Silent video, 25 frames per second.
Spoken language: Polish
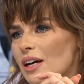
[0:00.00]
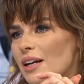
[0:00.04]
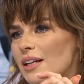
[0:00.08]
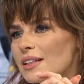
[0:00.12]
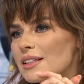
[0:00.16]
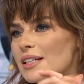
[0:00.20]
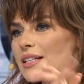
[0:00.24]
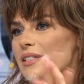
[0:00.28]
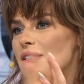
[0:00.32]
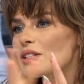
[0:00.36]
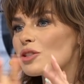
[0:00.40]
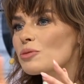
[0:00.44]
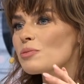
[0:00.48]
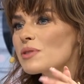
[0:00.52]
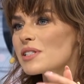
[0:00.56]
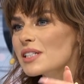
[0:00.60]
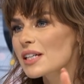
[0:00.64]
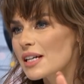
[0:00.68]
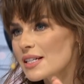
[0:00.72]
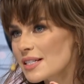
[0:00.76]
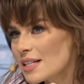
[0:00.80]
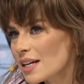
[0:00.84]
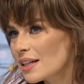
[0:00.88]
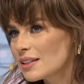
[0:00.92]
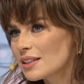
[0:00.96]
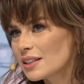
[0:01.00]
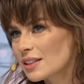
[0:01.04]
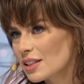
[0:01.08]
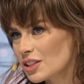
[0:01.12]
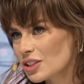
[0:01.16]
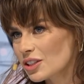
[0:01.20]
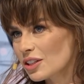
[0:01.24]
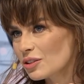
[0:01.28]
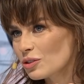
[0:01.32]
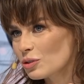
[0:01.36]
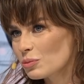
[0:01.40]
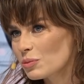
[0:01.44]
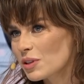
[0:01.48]
ale nie jesteśmy skazani
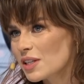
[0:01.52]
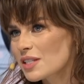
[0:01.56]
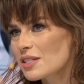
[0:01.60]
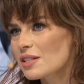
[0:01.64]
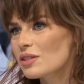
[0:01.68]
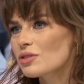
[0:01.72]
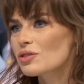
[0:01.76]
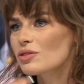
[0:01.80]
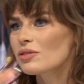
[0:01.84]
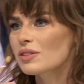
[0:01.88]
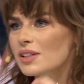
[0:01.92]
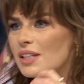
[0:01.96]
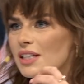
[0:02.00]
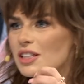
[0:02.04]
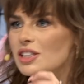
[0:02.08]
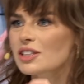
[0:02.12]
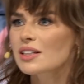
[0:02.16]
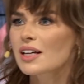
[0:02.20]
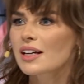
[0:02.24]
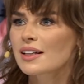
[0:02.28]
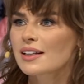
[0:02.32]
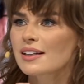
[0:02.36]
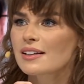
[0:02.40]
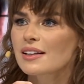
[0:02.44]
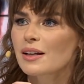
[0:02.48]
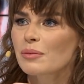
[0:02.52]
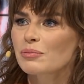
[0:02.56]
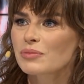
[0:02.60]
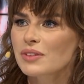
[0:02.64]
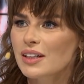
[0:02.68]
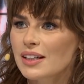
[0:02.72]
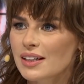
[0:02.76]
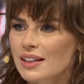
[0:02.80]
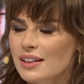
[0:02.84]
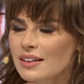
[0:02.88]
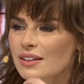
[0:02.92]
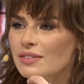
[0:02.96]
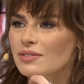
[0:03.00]
też na to miejsce, co też daje nam
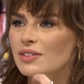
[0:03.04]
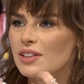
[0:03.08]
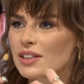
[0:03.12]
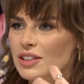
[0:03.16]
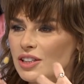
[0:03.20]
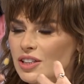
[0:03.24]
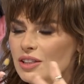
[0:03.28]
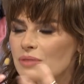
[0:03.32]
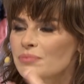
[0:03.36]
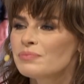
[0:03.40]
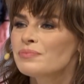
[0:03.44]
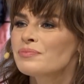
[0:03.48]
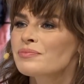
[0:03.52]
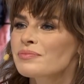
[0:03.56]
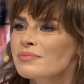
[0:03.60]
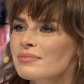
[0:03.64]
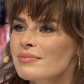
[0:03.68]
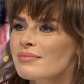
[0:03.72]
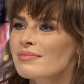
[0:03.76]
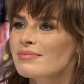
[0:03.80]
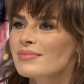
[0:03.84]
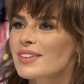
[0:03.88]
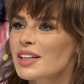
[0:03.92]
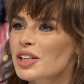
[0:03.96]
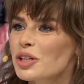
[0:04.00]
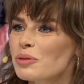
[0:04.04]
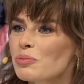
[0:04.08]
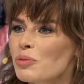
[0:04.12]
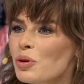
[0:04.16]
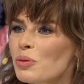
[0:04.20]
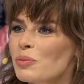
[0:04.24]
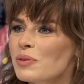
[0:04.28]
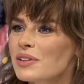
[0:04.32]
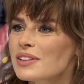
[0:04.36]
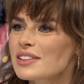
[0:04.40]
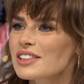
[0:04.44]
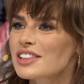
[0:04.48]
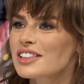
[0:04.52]
taki, wiesz, taki
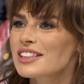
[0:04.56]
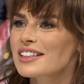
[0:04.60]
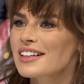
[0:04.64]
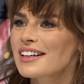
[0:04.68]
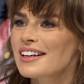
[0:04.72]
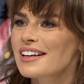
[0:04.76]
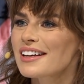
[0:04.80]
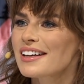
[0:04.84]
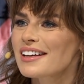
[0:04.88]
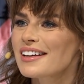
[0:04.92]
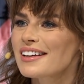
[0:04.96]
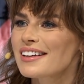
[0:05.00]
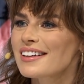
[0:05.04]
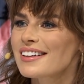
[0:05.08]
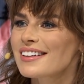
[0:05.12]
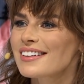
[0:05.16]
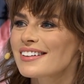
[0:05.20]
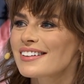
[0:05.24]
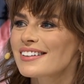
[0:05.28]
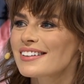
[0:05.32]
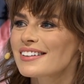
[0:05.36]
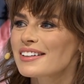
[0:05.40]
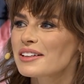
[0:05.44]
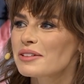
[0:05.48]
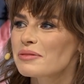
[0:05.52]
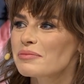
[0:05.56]
moment, że... E,